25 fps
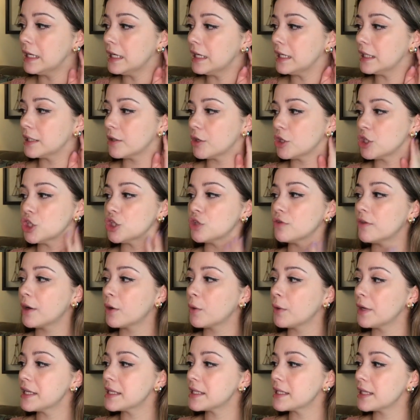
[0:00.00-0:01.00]
Então a gente vai
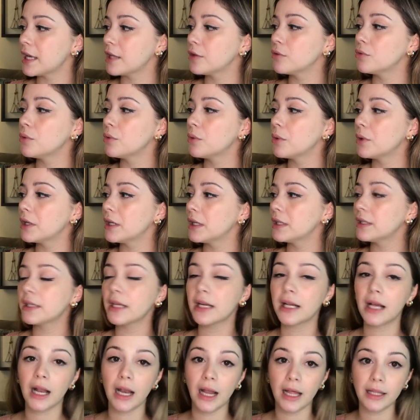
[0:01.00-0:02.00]
conhecendo
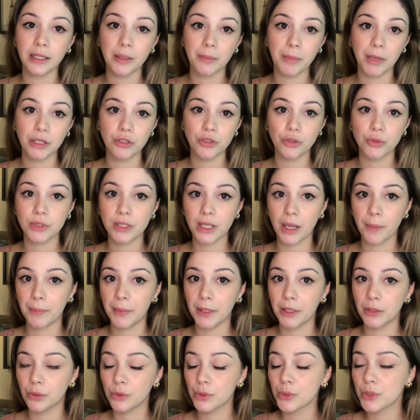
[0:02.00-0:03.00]
intercaladamente os
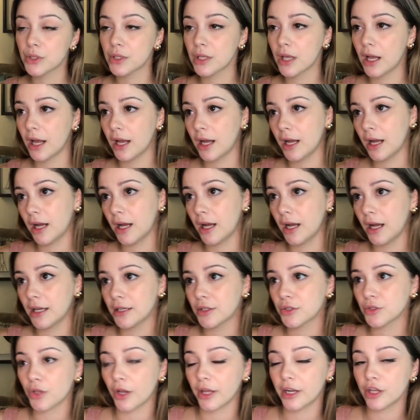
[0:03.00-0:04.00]
capítulos, a
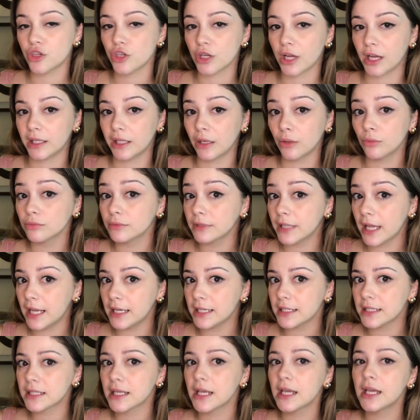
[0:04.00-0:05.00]
história de cada um
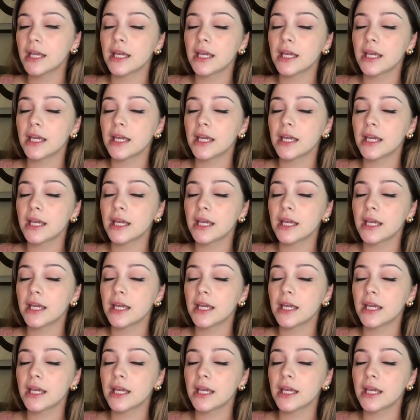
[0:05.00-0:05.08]
deles,